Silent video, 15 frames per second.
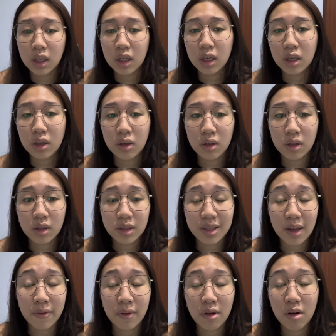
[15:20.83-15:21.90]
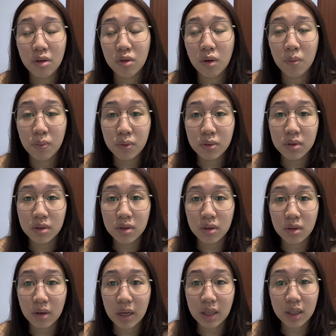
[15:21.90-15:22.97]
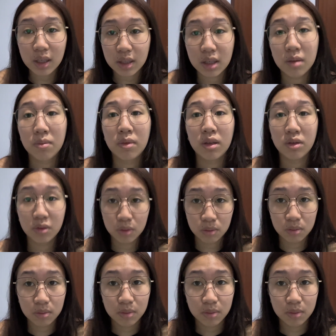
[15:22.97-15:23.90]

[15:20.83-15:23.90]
euh, ça va encore plus rétrécir mes yeux.